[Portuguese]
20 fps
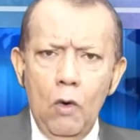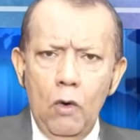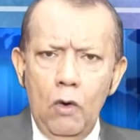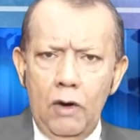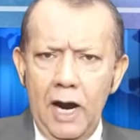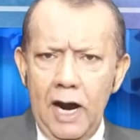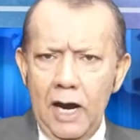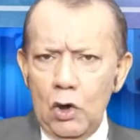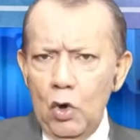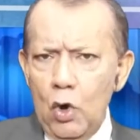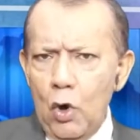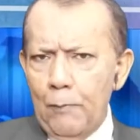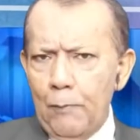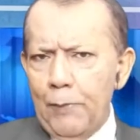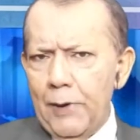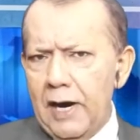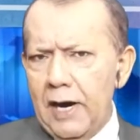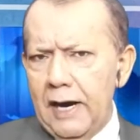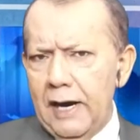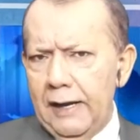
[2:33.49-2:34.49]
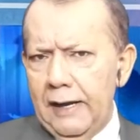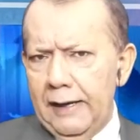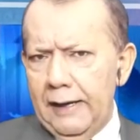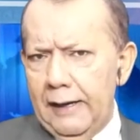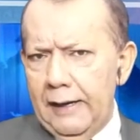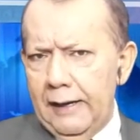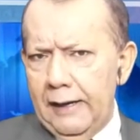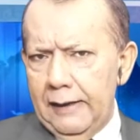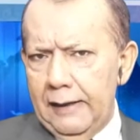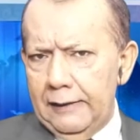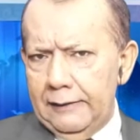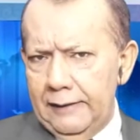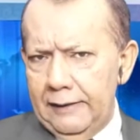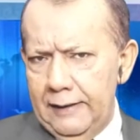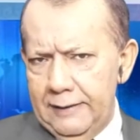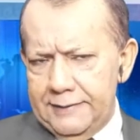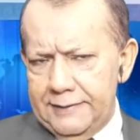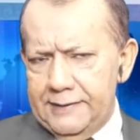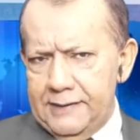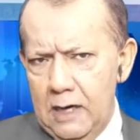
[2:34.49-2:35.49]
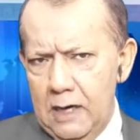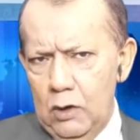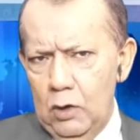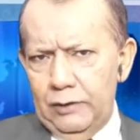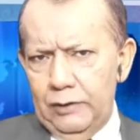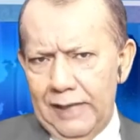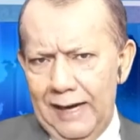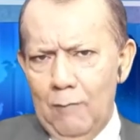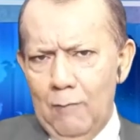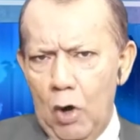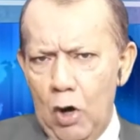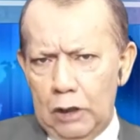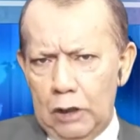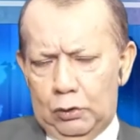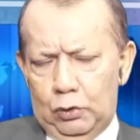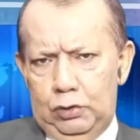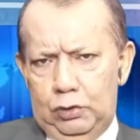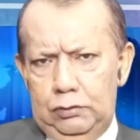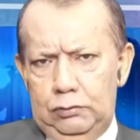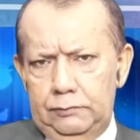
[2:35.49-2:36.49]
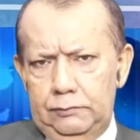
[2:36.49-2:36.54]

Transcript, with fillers: O garupa desceu da moto,